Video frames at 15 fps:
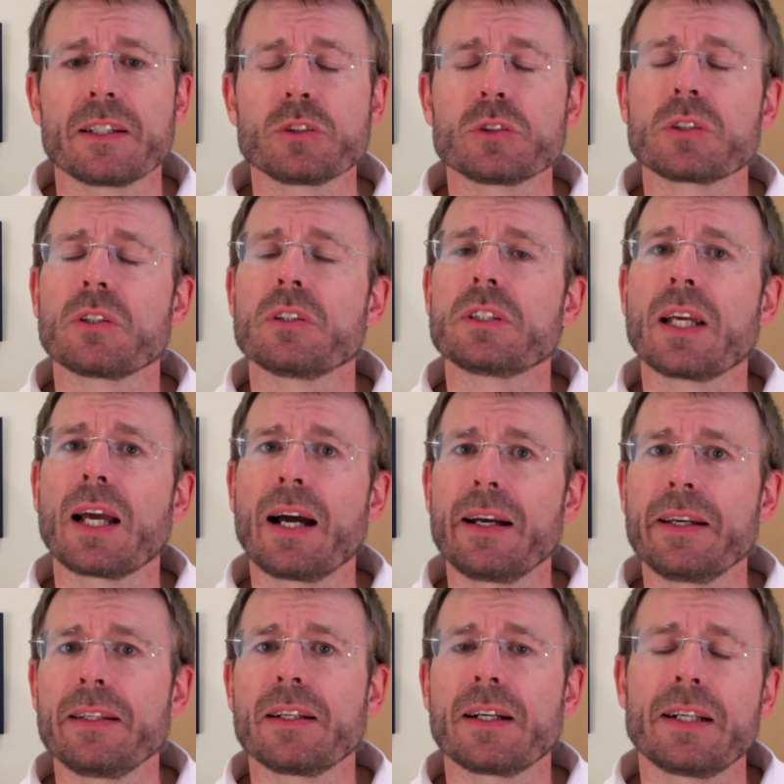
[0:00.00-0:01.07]
dann sollte
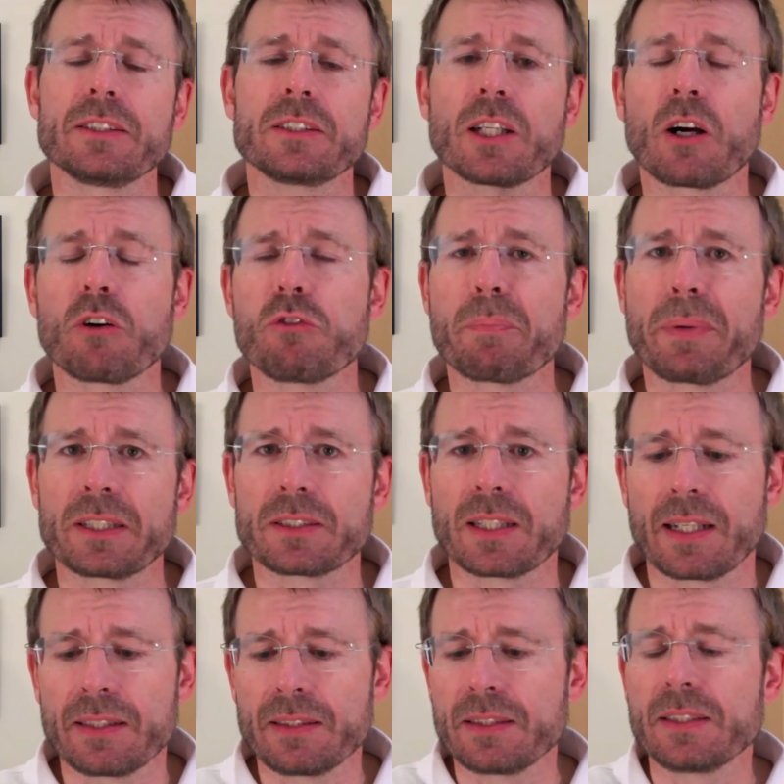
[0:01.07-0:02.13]
einer als
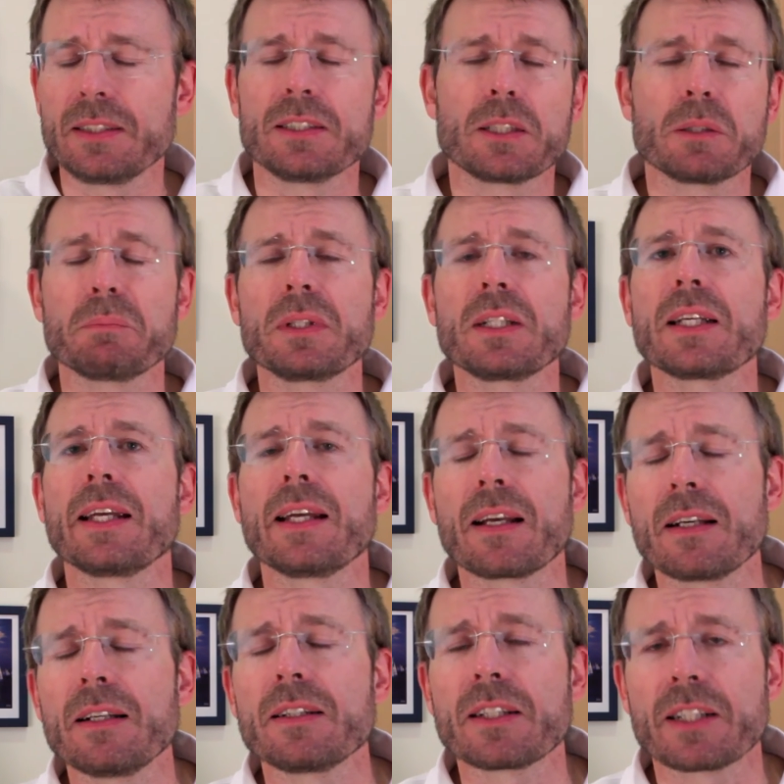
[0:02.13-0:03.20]
Aufpasser an diesem
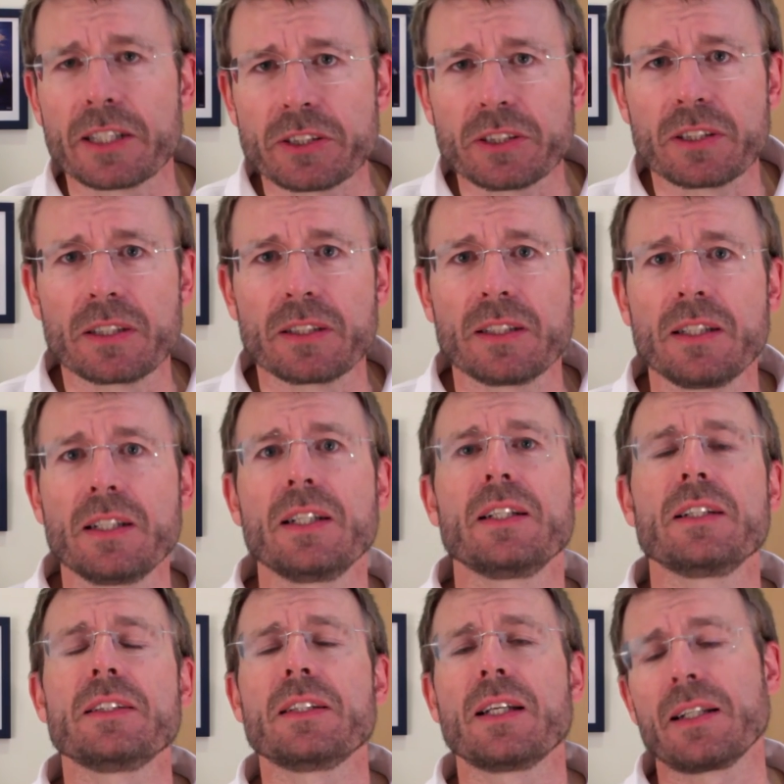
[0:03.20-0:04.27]
Kegelkasten
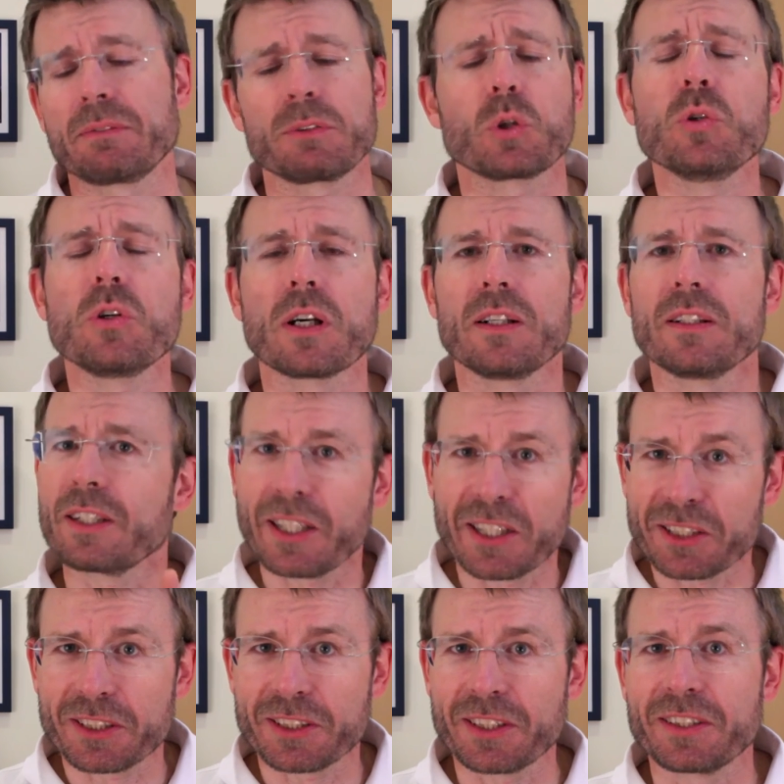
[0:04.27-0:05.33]

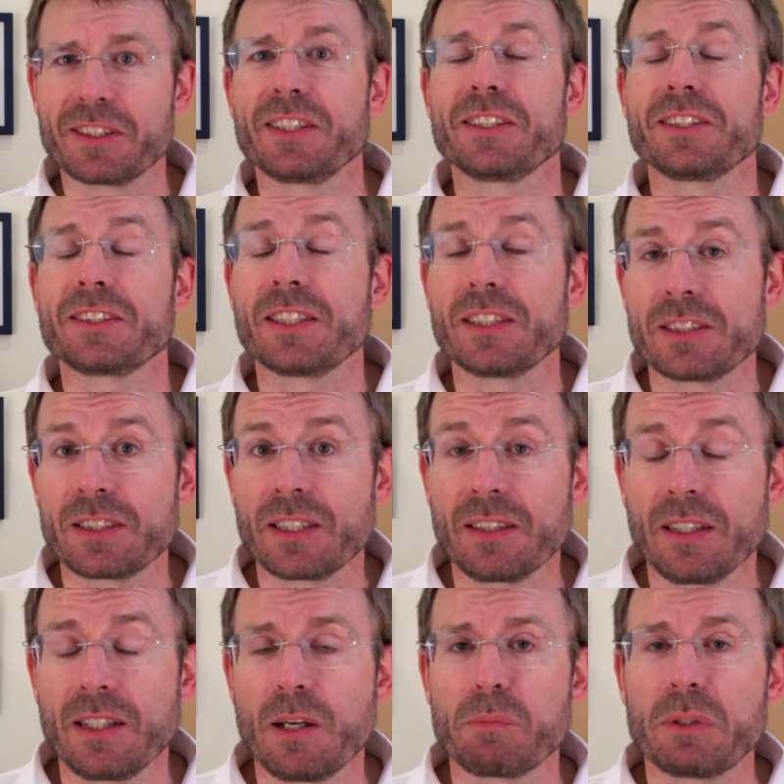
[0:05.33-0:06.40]
Kugelkasten
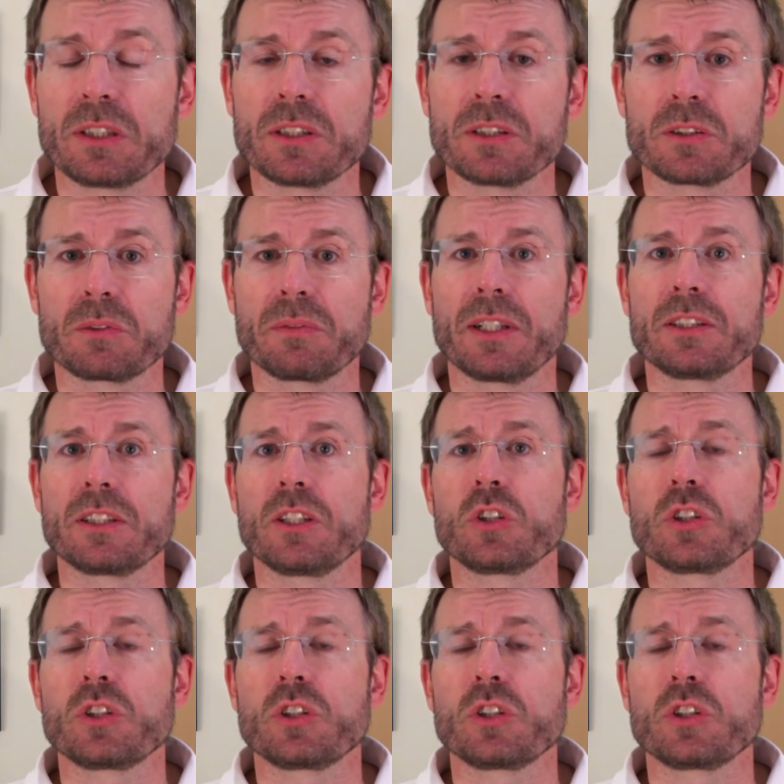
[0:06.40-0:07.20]
sitzen bzw.